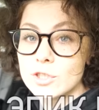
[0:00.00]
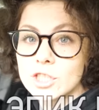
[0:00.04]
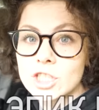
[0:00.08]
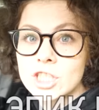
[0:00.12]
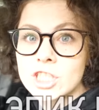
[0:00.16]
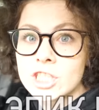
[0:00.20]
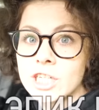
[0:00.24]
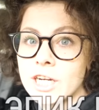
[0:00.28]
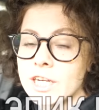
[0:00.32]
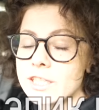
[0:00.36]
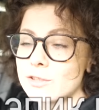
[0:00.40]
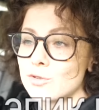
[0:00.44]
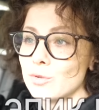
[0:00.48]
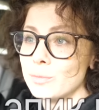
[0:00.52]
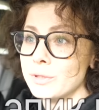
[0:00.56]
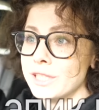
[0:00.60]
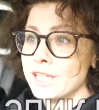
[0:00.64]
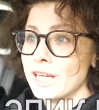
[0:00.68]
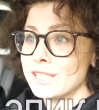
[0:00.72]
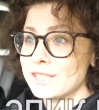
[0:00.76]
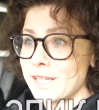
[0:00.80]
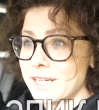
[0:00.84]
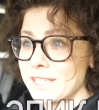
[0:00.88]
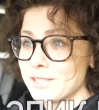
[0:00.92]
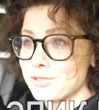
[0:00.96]
Жесть, у
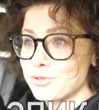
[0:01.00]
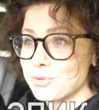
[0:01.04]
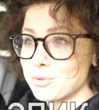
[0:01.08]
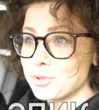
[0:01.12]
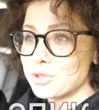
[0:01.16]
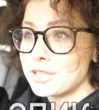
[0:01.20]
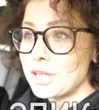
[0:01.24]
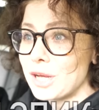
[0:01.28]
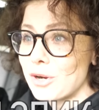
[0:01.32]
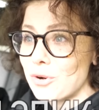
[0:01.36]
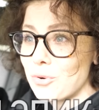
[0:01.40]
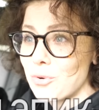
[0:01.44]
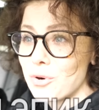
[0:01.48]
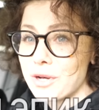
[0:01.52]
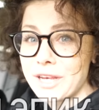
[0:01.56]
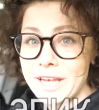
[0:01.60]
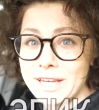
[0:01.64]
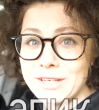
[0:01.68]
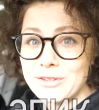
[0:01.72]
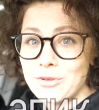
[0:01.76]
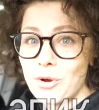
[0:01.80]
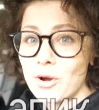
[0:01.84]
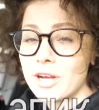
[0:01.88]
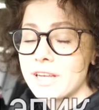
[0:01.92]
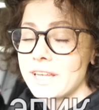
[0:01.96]
меня трясутся руки
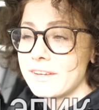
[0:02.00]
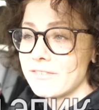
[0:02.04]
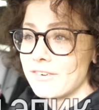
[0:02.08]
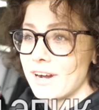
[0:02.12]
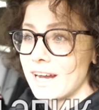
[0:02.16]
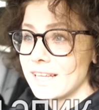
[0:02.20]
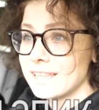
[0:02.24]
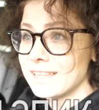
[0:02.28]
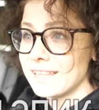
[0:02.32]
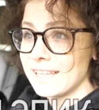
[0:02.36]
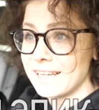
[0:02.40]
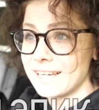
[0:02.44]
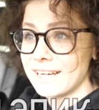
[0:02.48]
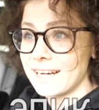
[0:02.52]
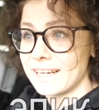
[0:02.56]
и ноги ватные,